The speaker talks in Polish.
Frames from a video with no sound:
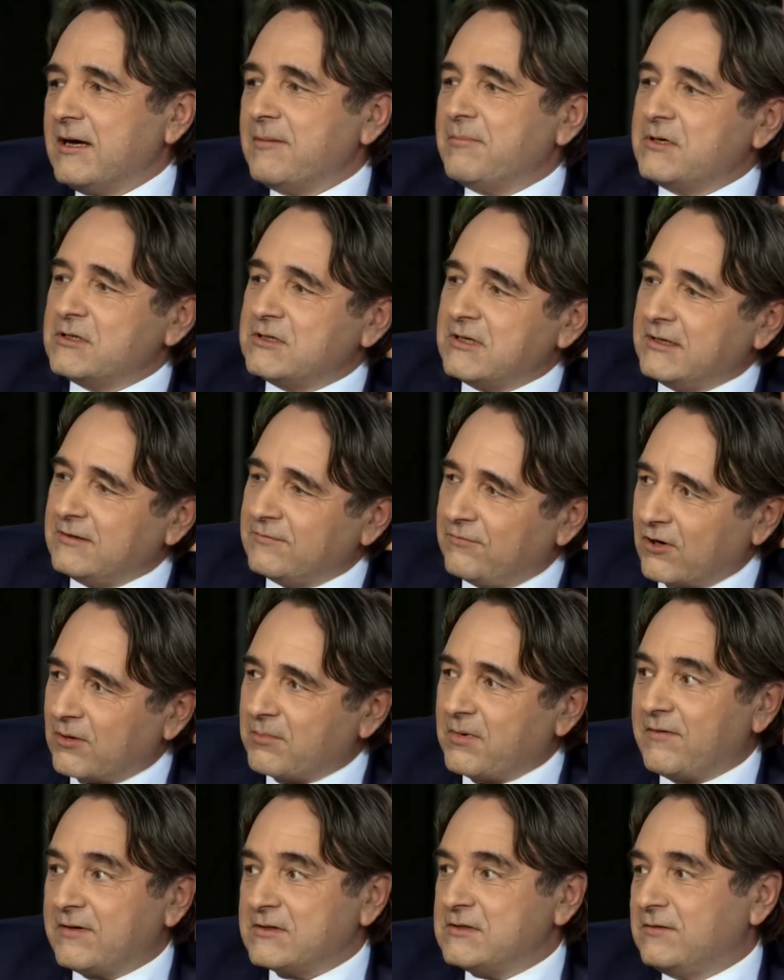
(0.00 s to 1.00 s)
Myślę
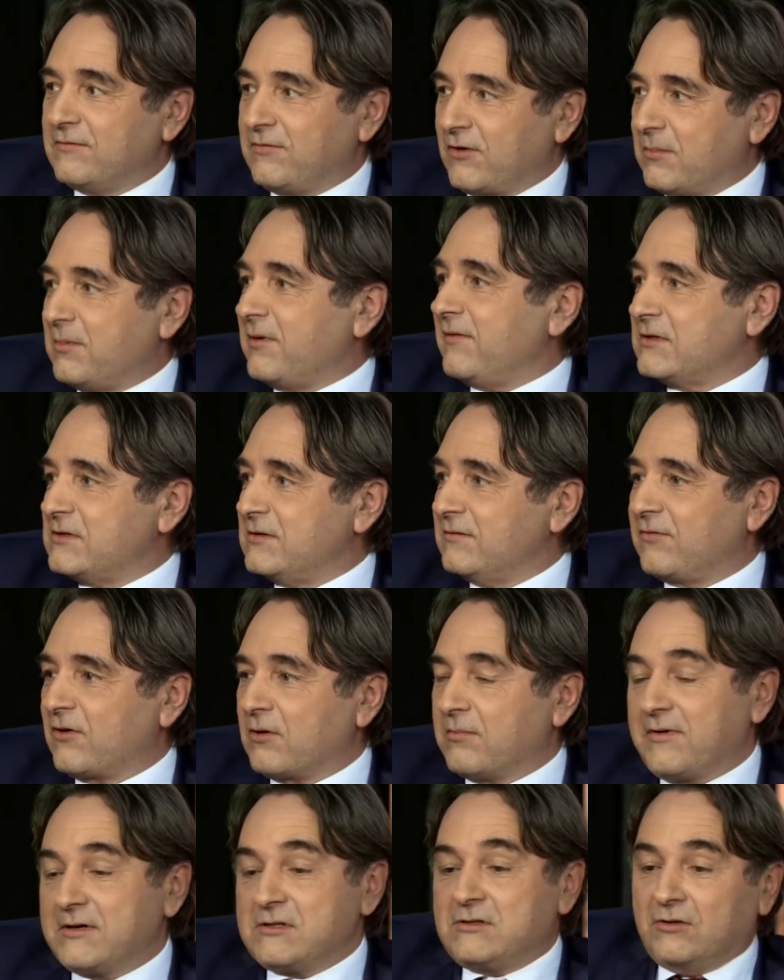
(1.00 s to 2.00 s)
informować, informować,
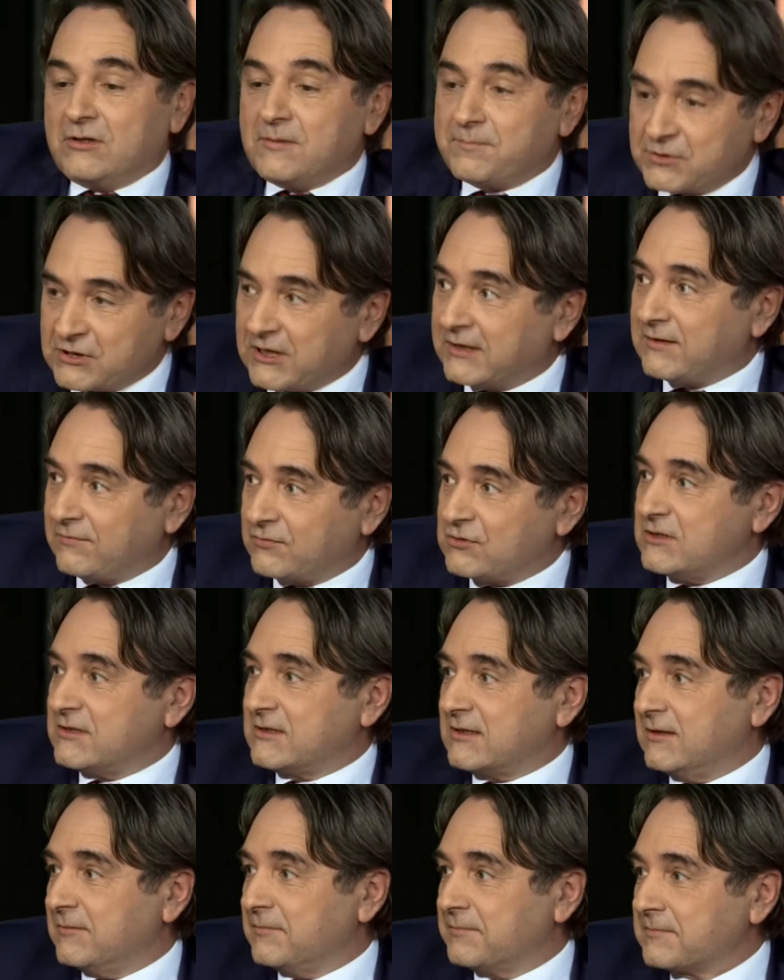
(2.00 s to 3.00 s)
informować, no i przede
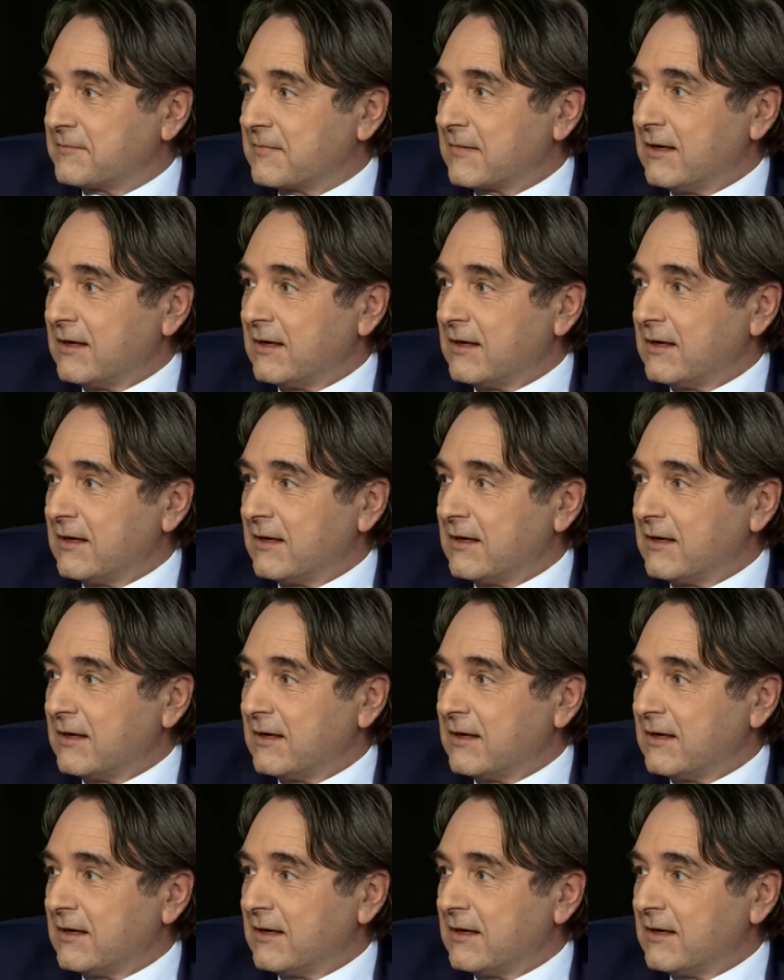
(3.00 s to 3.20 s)
wszystkim